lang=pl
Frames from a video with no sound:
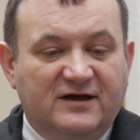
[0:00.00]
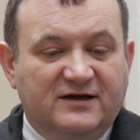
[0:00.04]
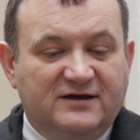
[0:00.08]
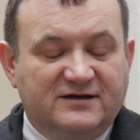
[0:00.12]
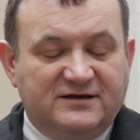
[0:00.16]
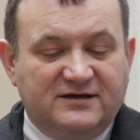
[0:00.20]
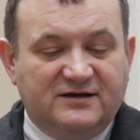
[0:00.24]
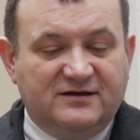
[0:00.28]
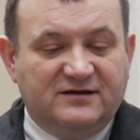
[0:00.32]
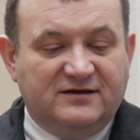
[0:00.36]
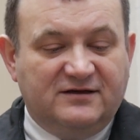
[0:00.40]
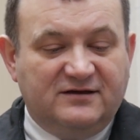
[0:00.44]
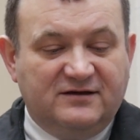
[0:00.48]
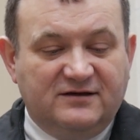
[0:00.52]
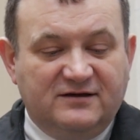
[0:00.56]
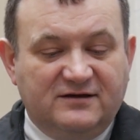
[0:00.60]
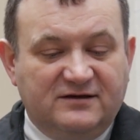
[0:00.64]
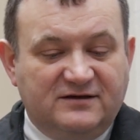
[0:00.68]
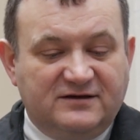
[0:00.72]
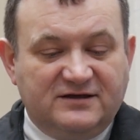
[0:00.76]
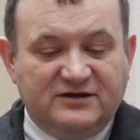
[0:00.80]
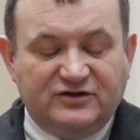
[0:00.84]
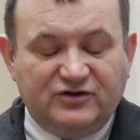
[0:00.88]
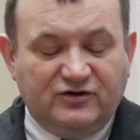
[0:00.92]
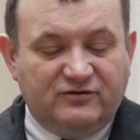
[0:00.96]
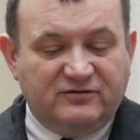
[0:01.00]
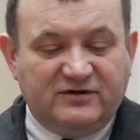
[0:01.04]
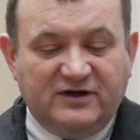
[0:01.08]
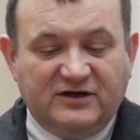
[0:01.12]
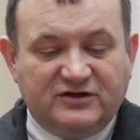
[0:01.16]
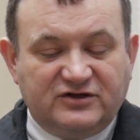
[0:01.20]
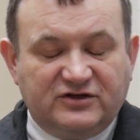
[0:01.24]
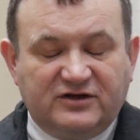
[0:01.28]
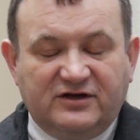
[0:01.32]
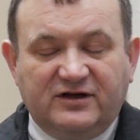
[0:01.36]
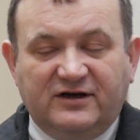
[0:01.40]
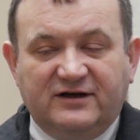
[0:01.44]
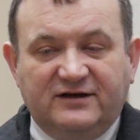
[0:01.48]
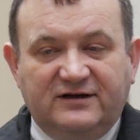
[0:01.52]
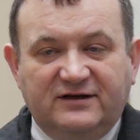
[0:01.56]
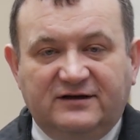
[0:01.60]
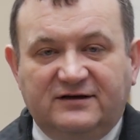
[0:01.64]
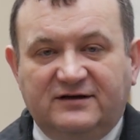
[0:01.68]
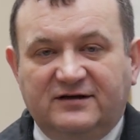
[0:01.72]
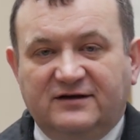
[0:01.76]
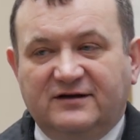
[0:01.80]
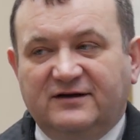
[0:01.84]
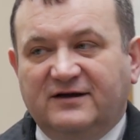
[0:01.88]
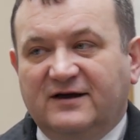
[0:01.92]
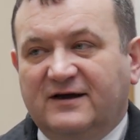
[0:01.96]
e, zaciągać
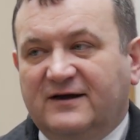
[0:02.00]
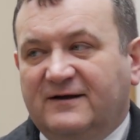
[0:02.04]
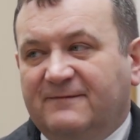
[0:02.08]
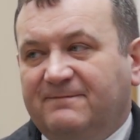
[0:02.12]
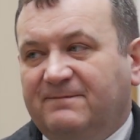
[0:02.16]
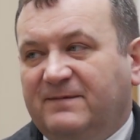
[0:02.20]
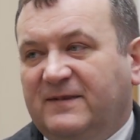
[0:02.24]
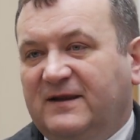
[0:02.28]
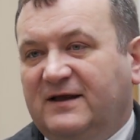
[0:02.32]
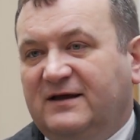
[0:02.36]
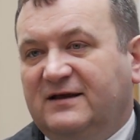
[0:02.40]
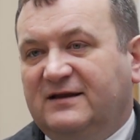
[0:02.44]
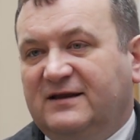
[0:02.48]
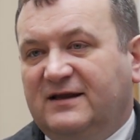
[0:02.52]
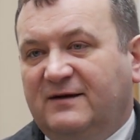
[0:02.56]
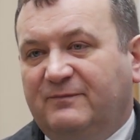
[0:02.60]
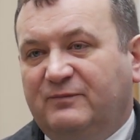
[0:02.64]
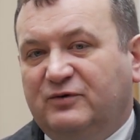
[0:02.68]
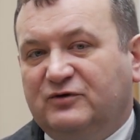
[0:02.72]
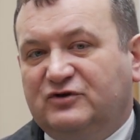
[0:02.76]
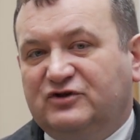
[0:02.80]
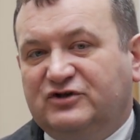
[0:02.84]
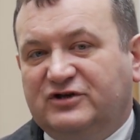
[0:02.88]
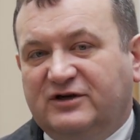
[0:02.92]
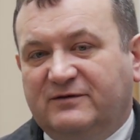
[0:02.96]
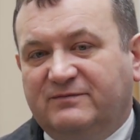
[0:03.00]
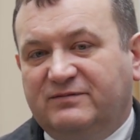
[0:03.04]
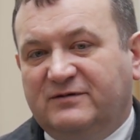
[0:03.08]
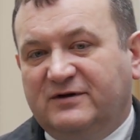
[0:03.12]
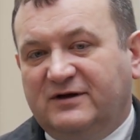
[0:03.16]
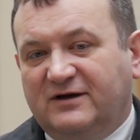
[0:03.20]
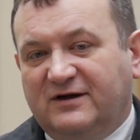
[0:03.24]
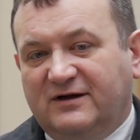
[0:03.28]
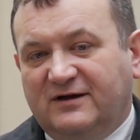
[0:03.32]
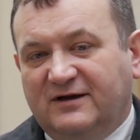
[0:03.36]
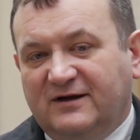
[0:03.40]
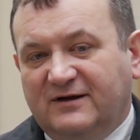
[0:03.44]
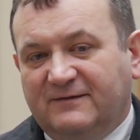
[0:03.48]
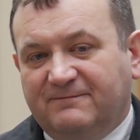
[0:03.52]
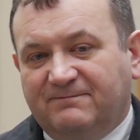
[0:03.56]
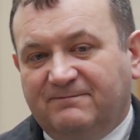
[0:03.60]
kredyty na potrzebne